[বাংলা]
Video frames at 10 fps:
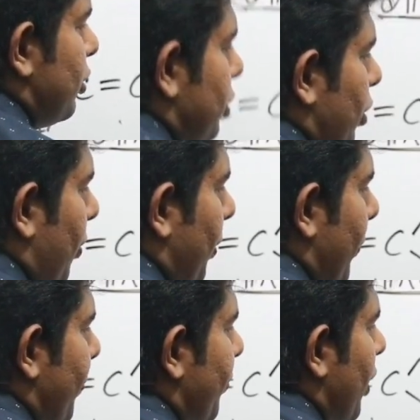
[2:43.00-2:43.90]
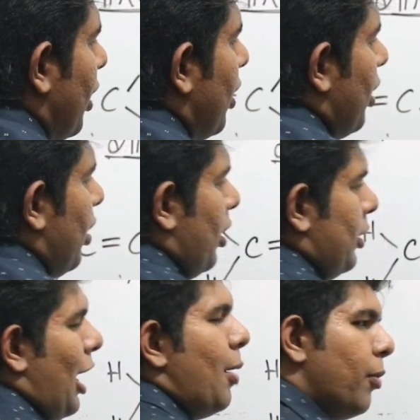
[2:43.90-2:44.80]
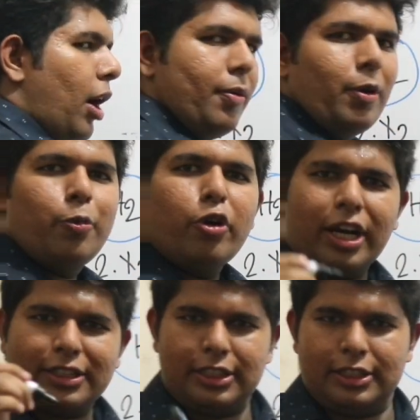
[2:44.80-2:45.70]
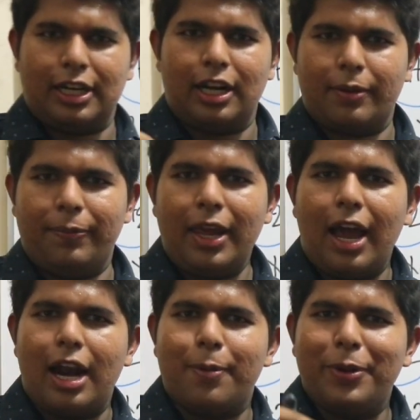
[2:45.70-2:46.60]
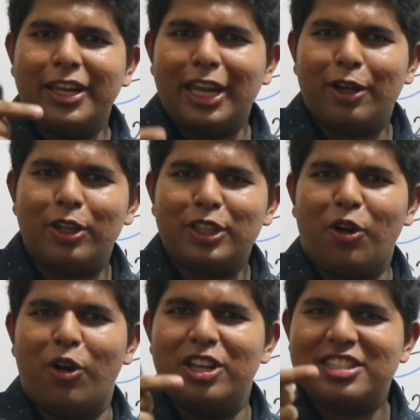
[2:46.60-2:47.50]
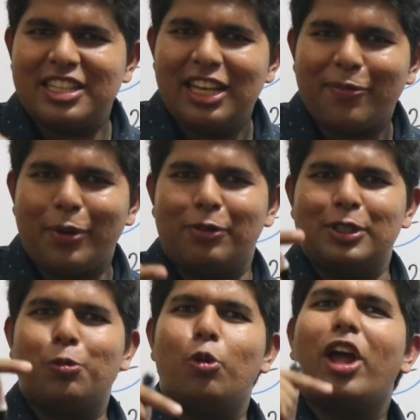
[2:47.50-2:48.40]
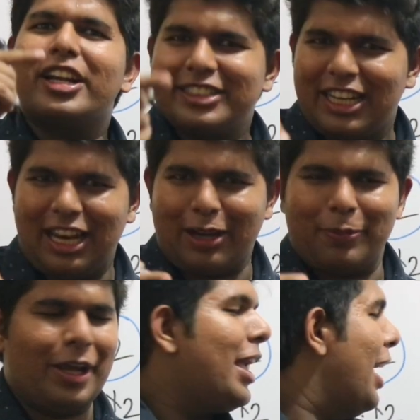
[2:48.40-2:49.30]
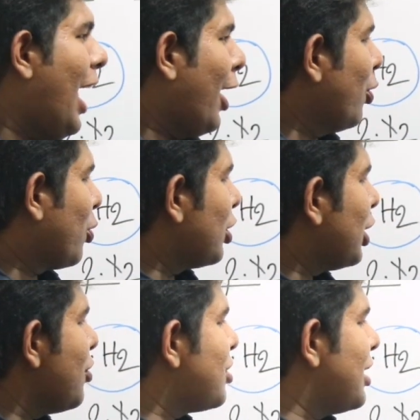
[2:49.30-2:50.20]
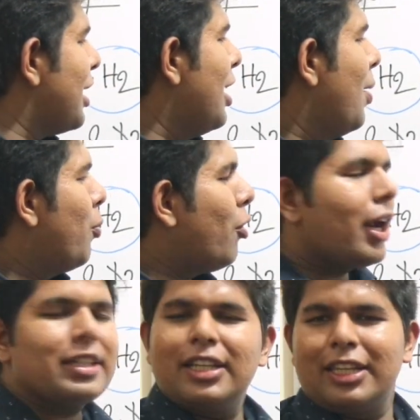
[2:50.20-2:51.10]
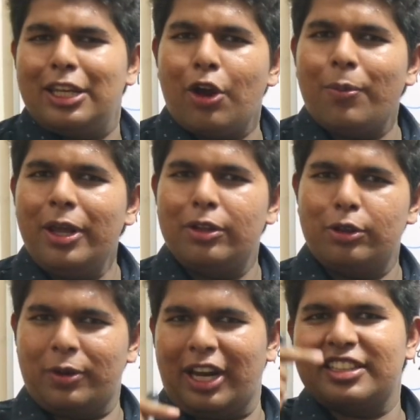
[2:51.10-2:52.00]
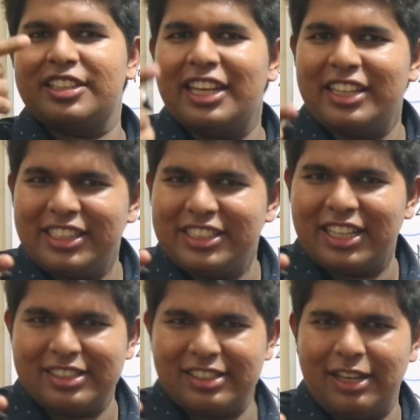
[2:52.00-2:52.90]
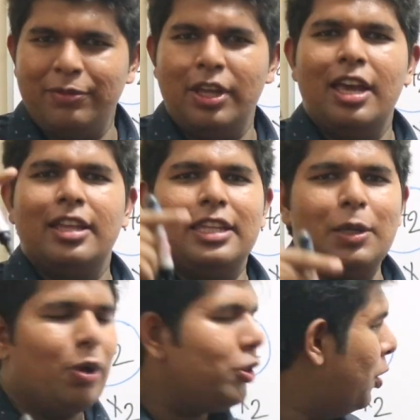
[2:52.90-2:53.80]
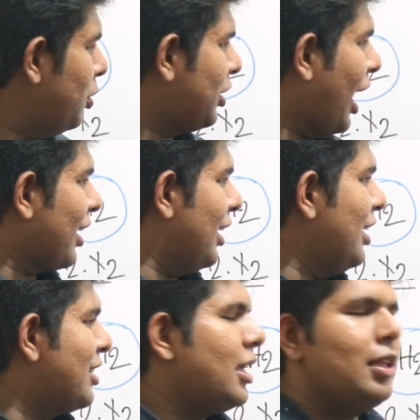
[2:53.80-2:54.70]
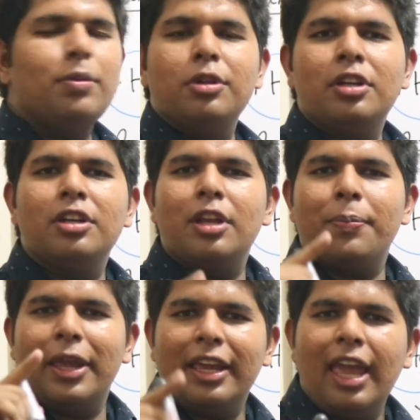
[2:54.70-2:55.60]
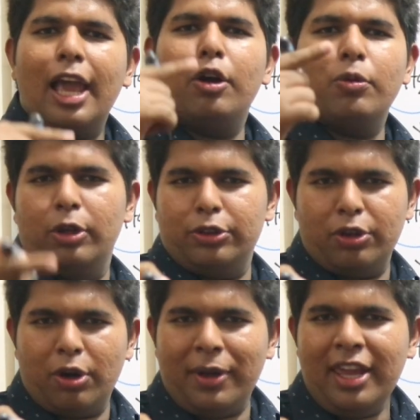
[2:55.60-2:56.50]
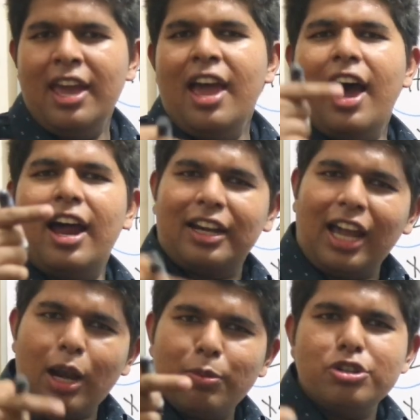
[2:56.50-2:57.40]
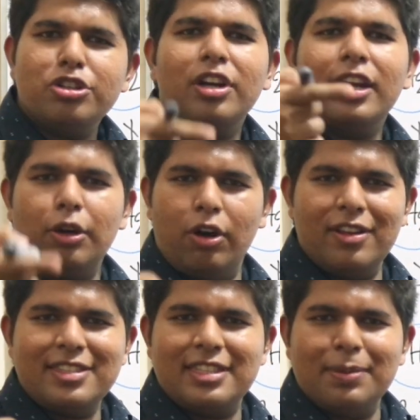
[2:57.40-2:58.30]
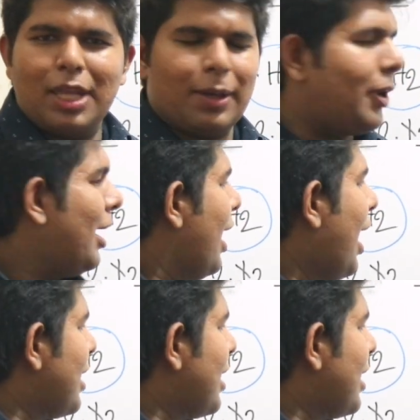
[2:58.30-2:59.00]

সংযুক্ত হবে তারপর আমার প্রোডাক্টটা জানা লাগবে আর বিক্রিয়াগুলোতে অলওয়েজ কি লাগবে আমাদের প্রোডাক্টটাই লাগবে এখন কথা হচ্ছে প্রোডাক্টটা কি হবে তোমাকে একটা টেকনিক শিখিয়েছিলাম দ্বিবন্ধন থাকলে সেই দ্বিবন্ধনটা ভেঙে একক বন্ধন হবে আর কার্বন সংখ্যা কি অলওয়েজ সেম থাকবে